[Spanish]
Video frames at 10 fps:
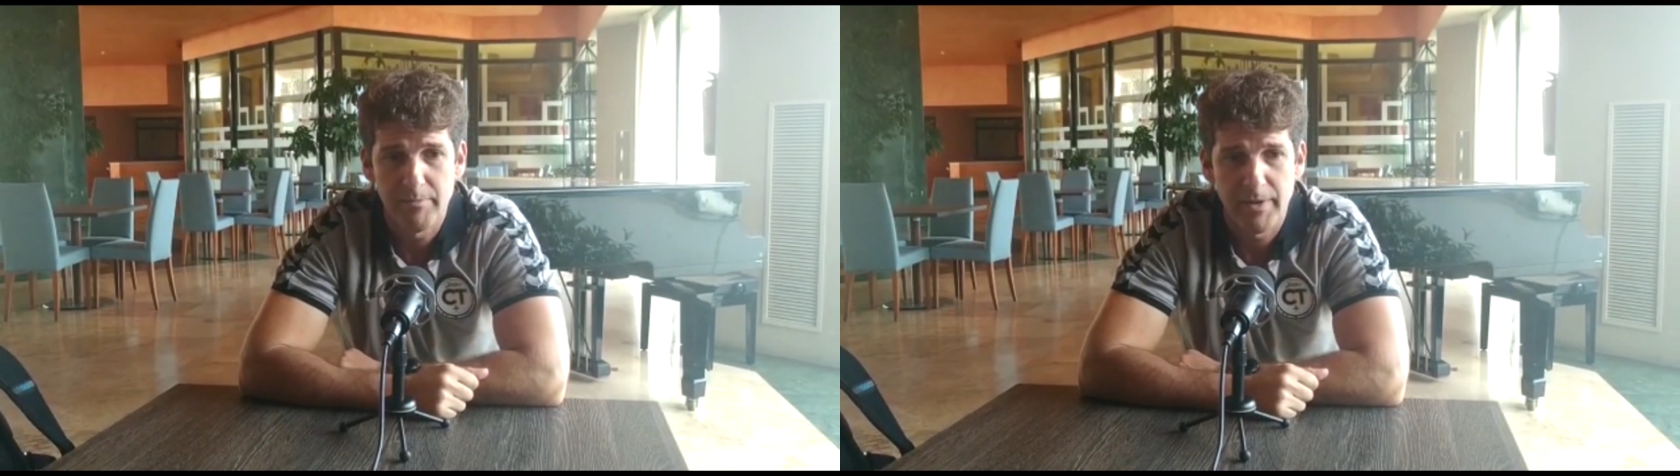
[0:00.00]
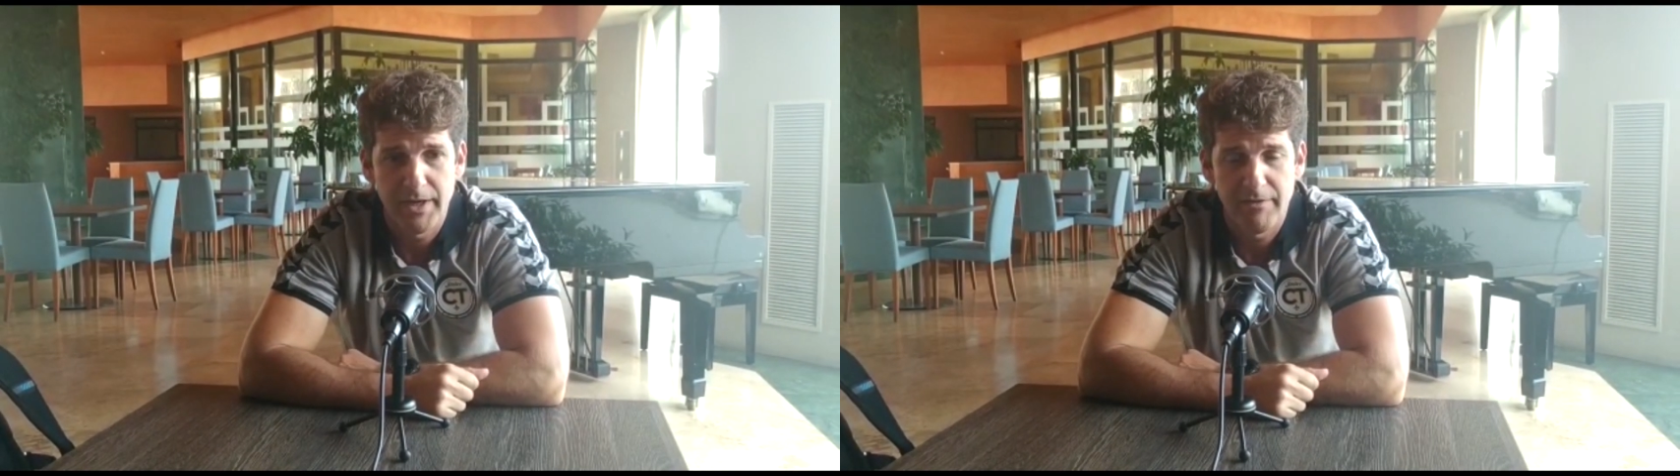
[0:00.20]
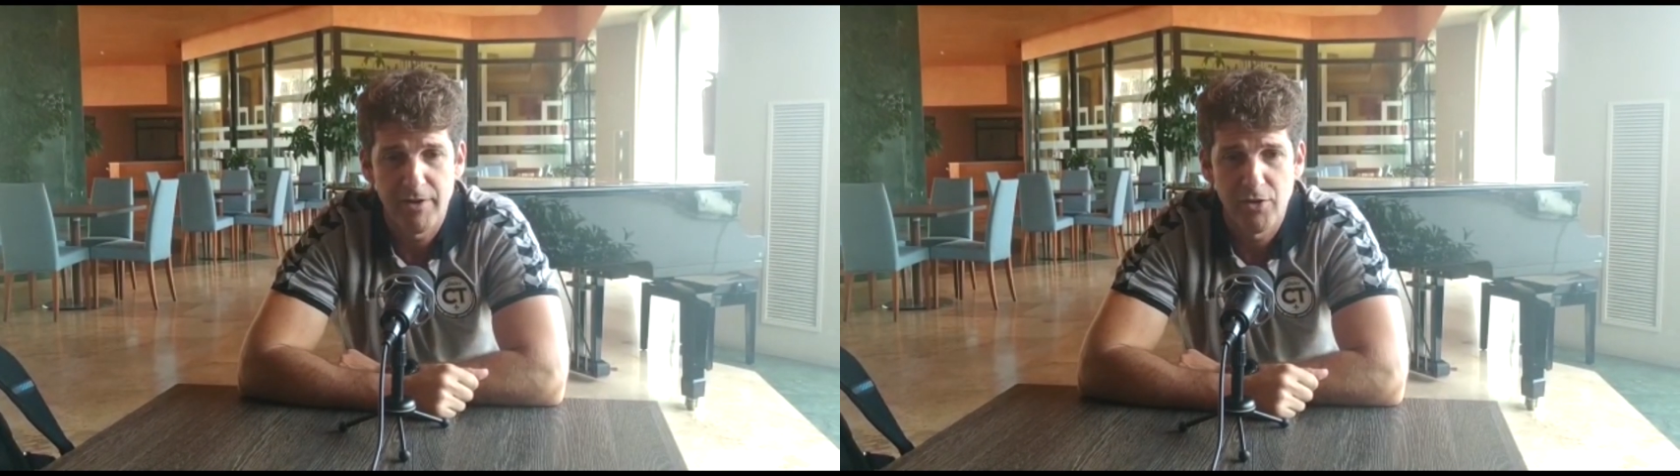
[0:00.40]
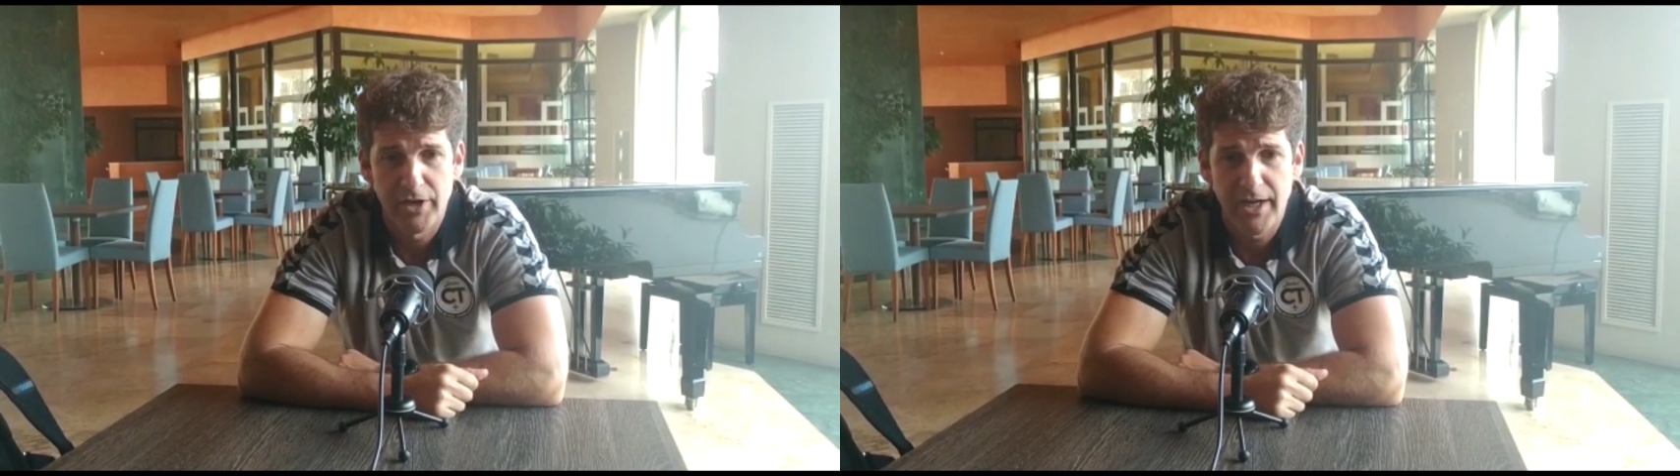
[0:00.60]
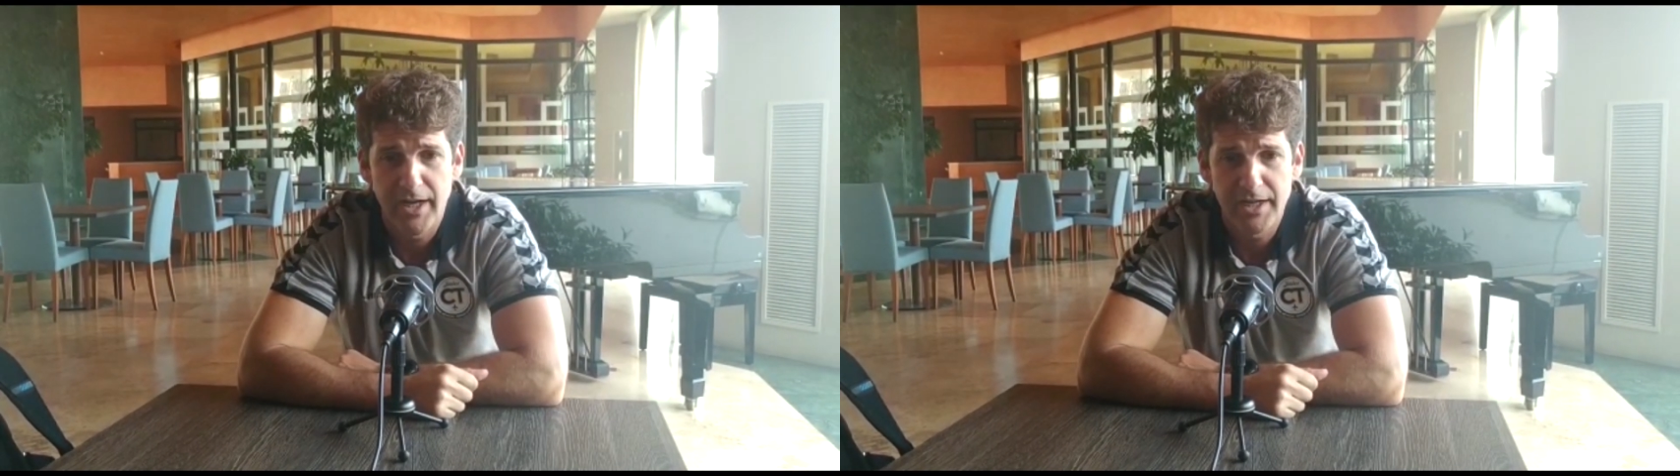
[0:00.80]
para
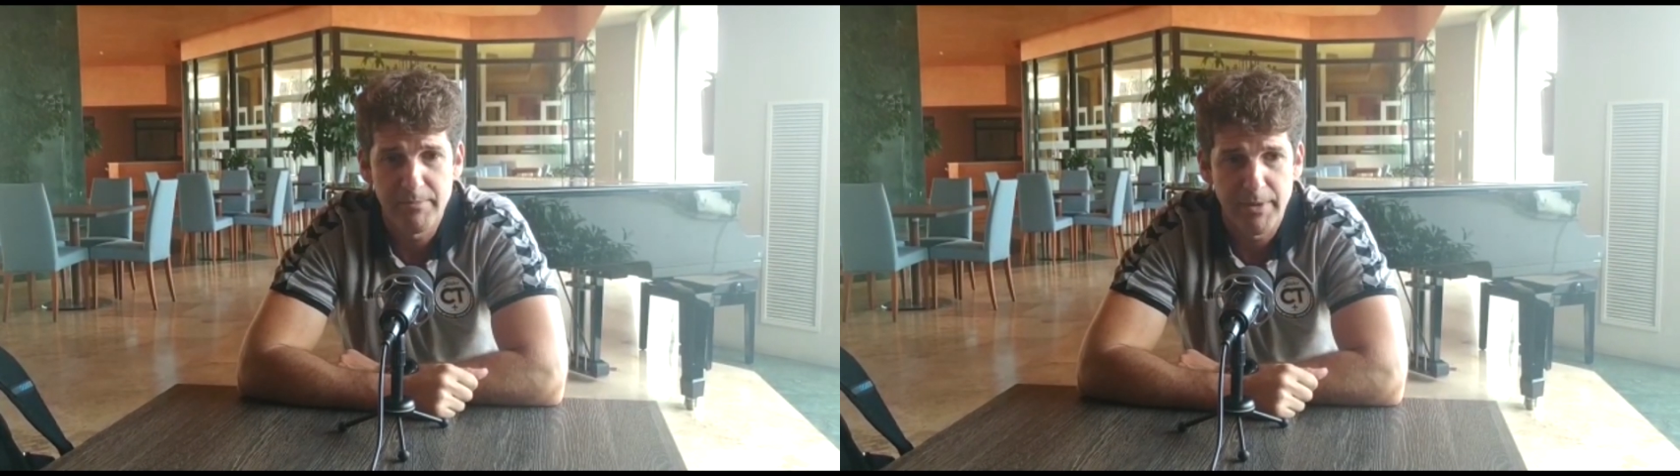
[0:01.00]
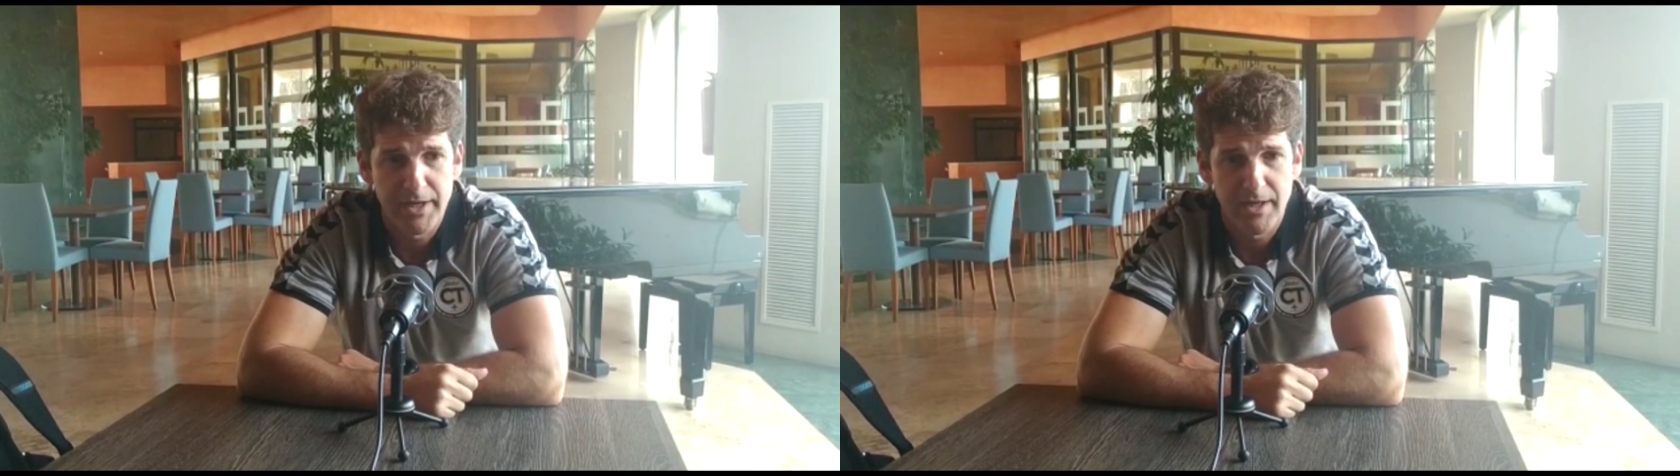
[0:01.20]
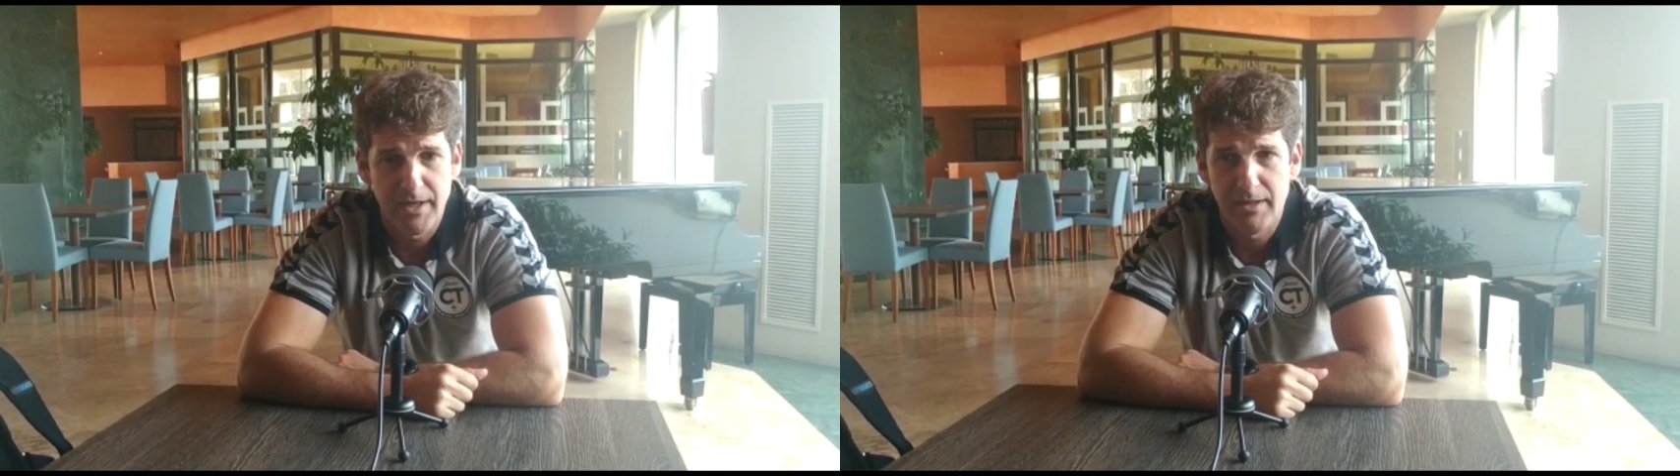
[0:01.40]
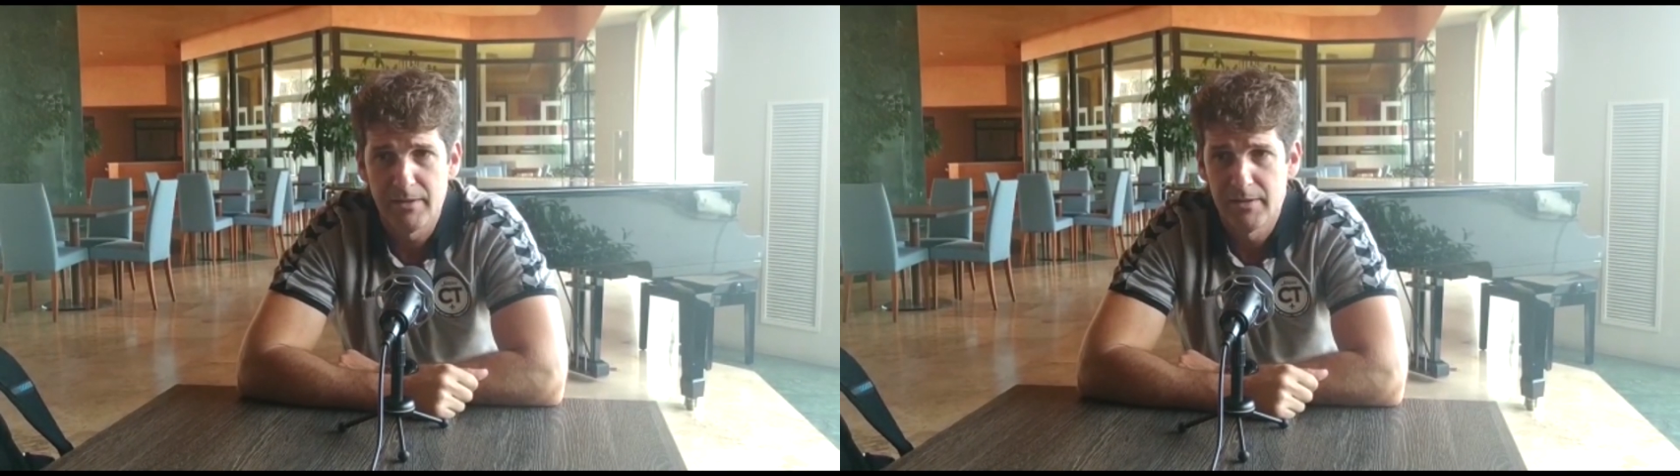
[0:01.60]
valorar y para,